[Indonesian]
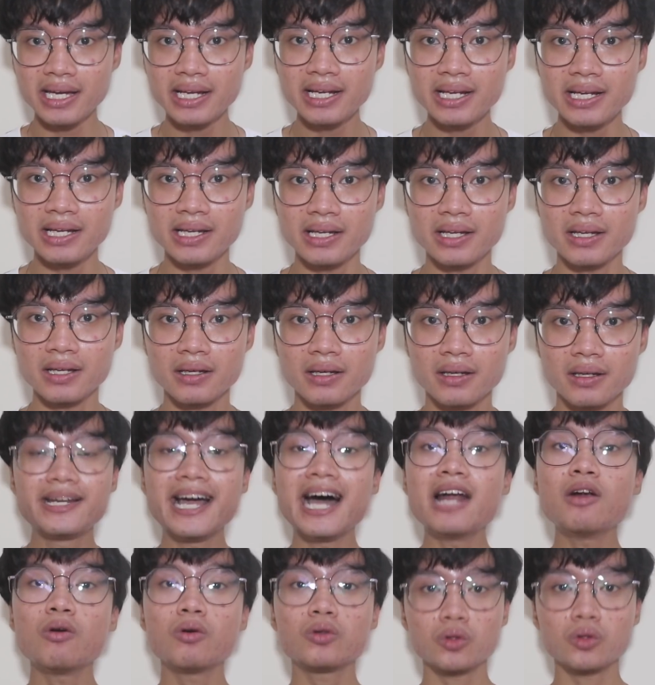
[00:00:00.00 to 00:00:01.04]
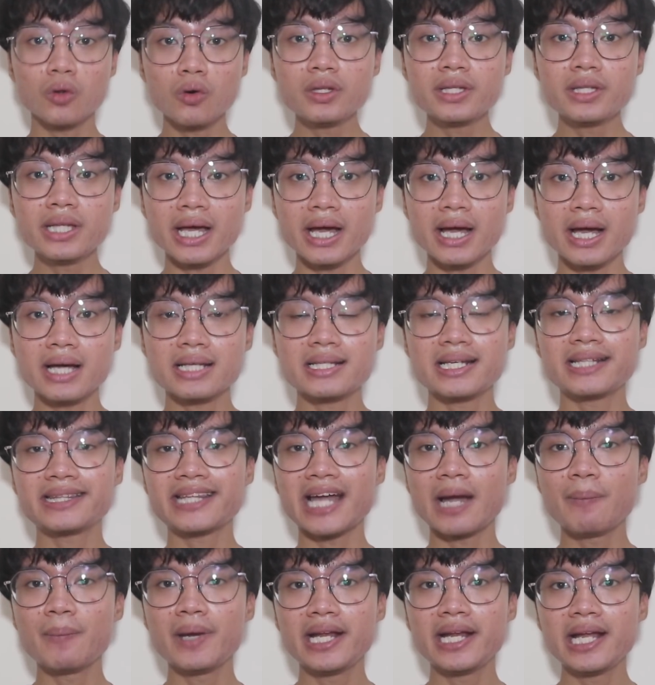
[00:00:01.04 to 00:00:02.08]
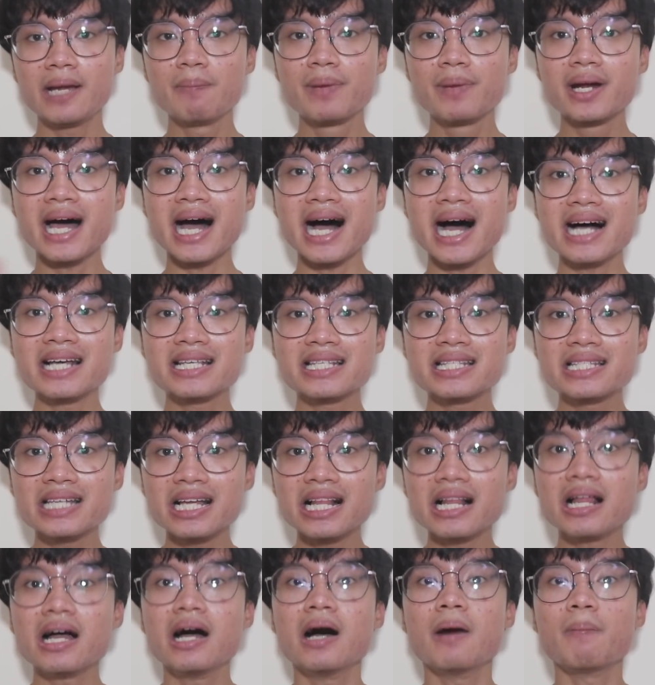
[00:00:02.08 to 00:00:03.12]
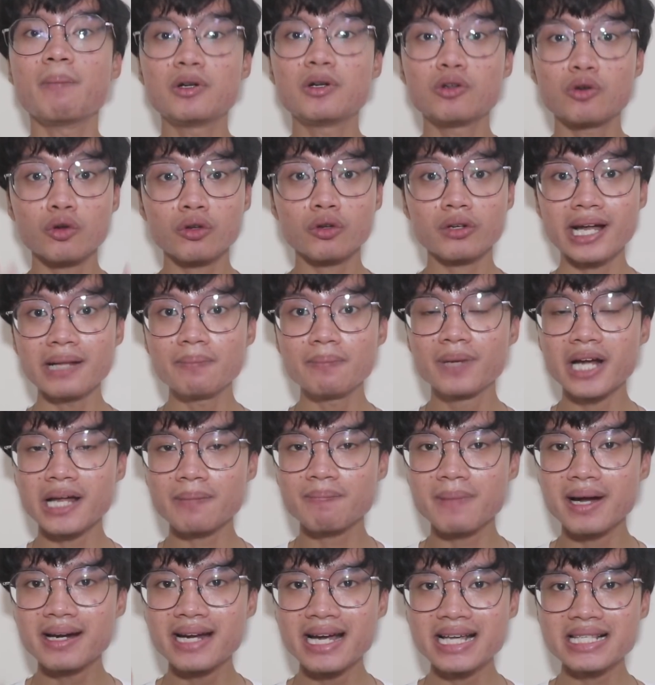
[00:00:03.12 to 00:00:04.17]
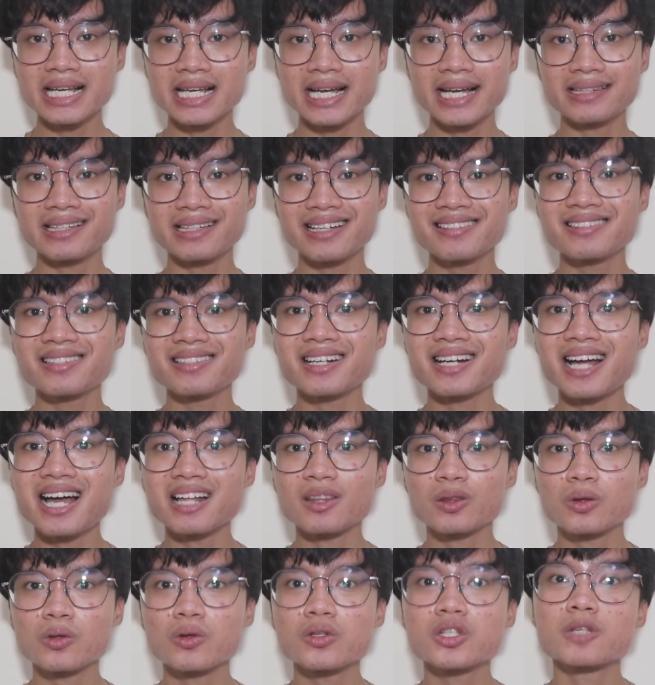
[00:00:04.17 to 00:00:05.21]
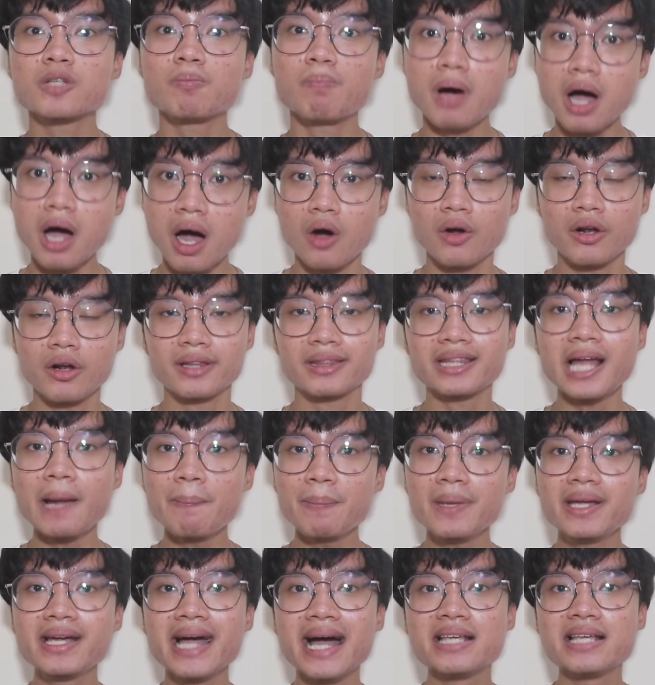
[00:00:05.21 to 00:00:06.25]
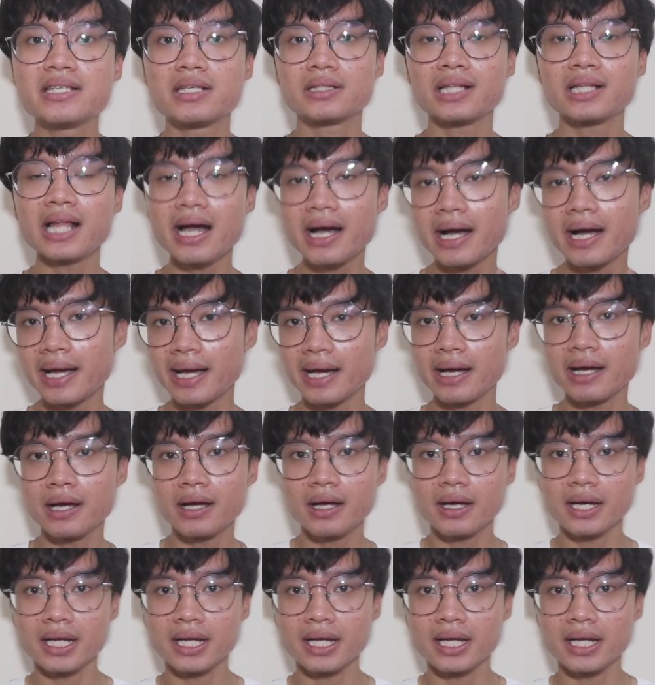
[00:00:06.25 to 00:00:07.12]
ini. Dan untungnya si Tem ini berhasil menurunkan berat badan sekitar 100 pound. Tapi guys, setelah kayak